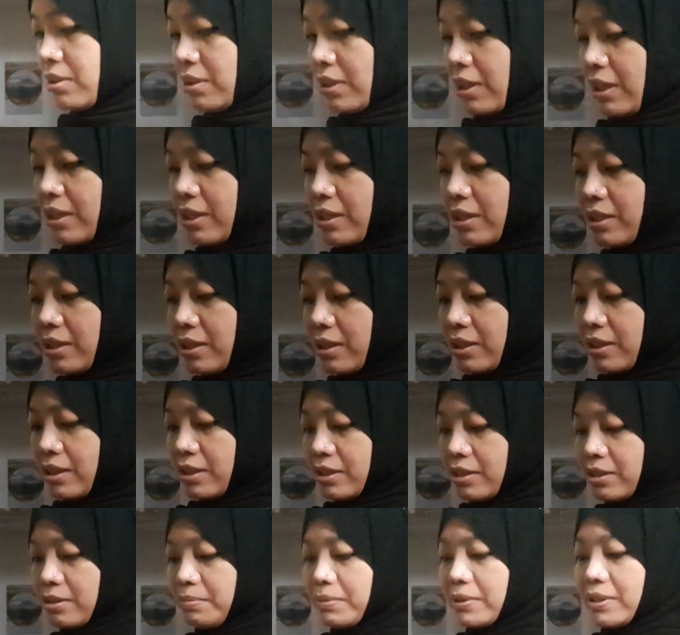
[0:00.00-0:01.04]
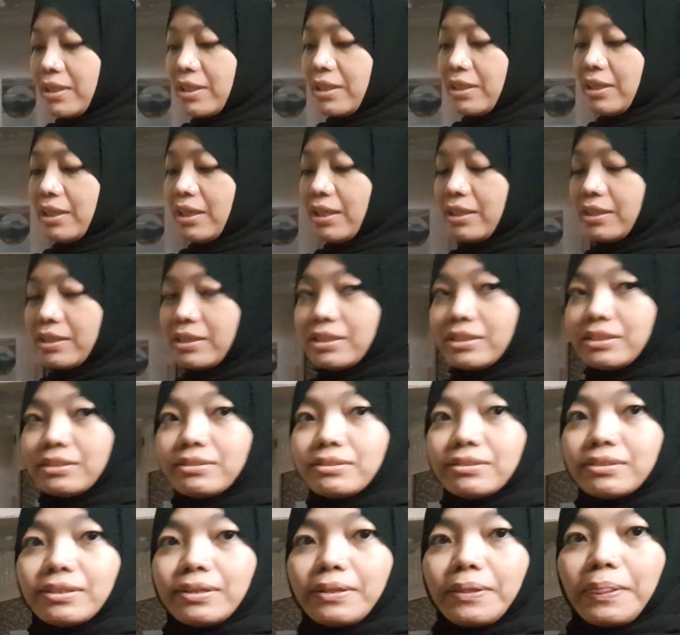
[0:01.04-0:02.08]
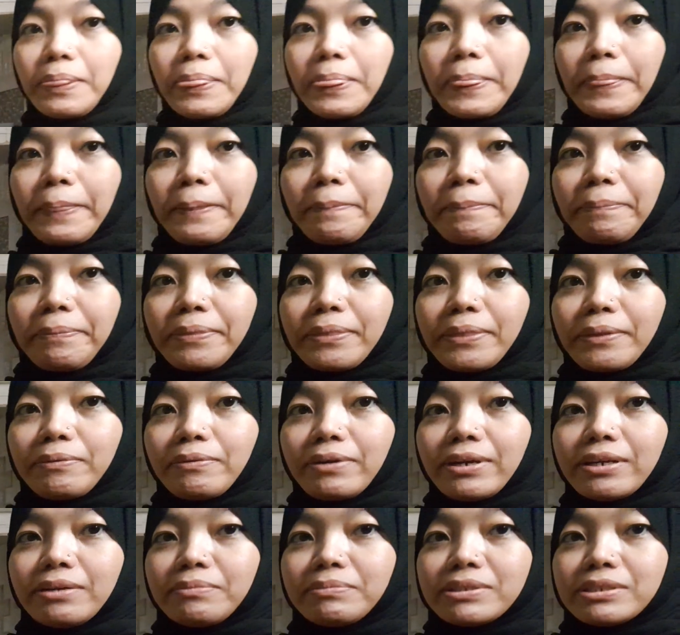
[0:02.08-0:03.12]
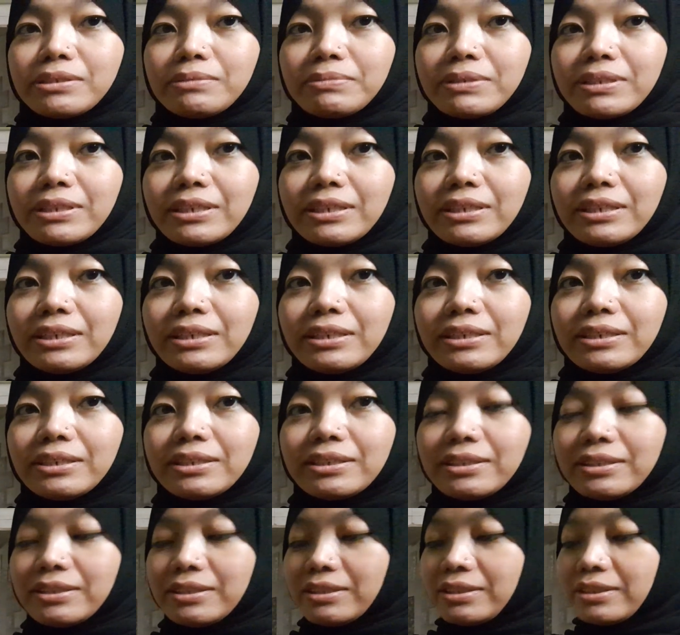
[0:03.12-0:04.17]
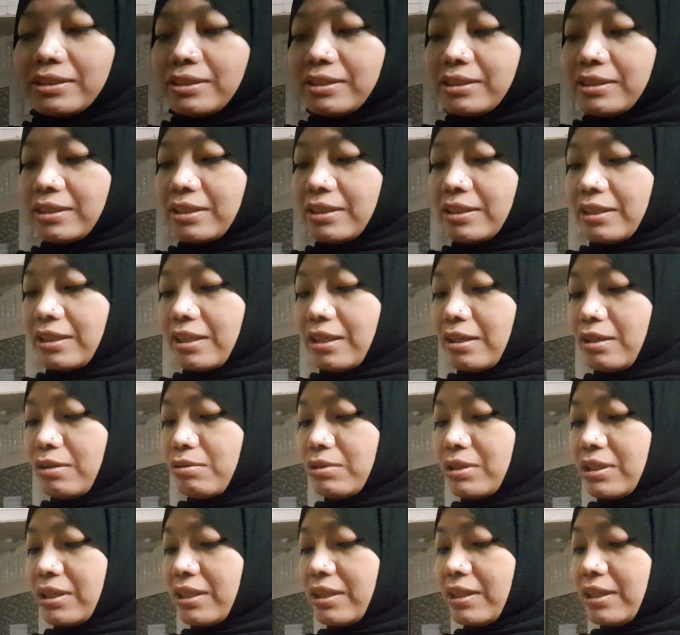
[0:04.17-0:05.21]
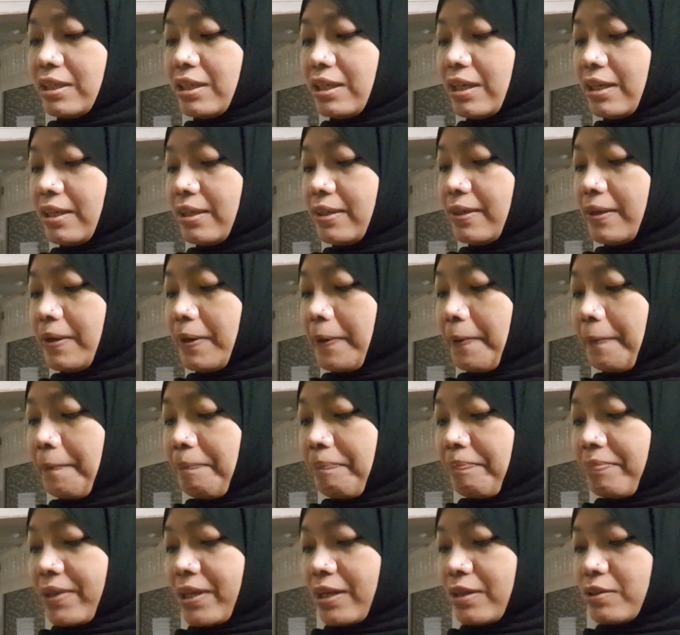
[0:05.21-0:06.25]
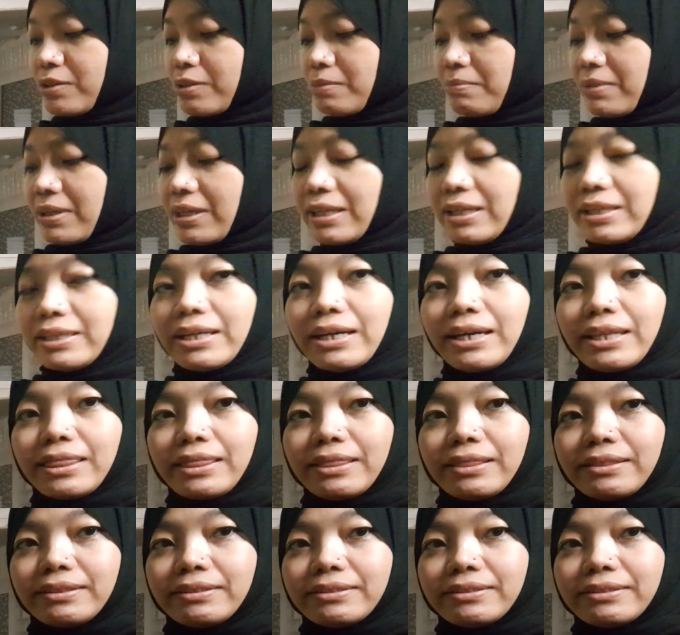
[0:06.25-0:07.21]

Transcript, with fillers: nah seperti ini guys tuh ayamnya seperti ini ntar aku deketin ya, supaya lihat